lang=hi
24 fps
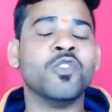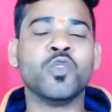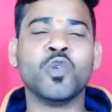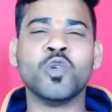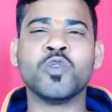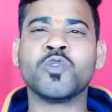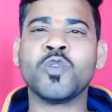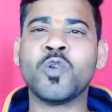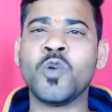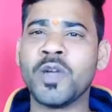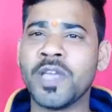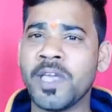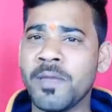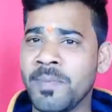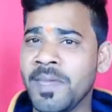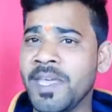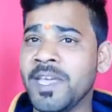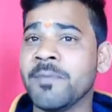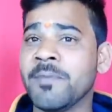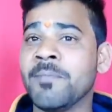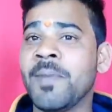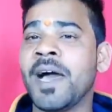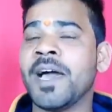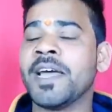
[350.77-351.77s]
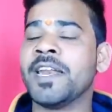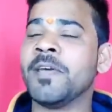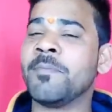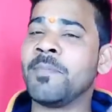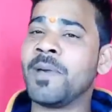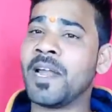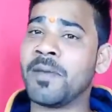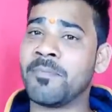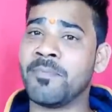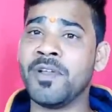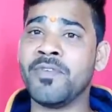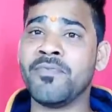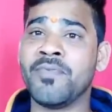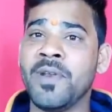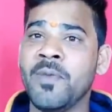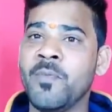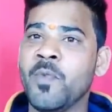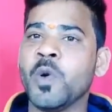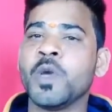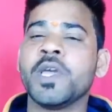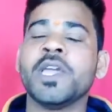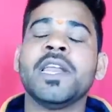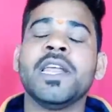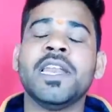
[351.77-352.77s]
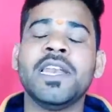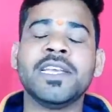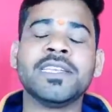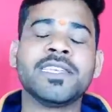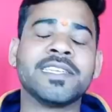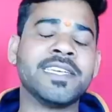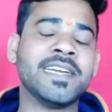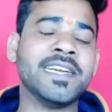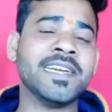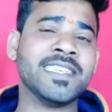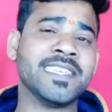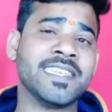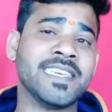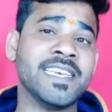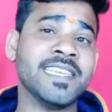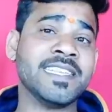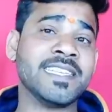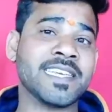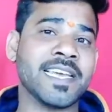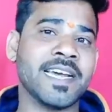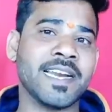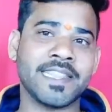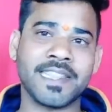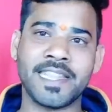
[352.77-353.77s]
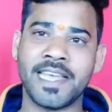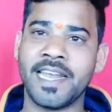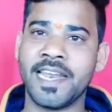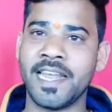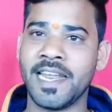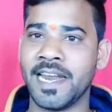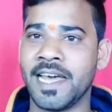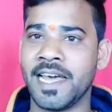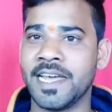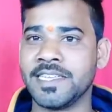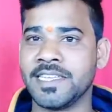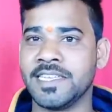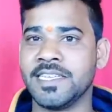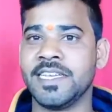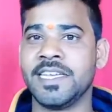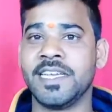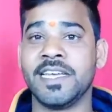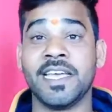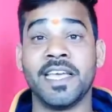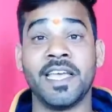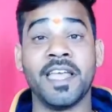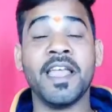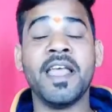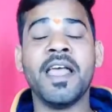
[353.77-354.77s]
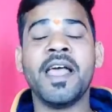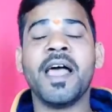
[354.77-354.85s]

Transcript: दूसरों के भीख मांगने पर अपनी फिल्मों की रिलीज डेट चेंज करते रहना चाहिए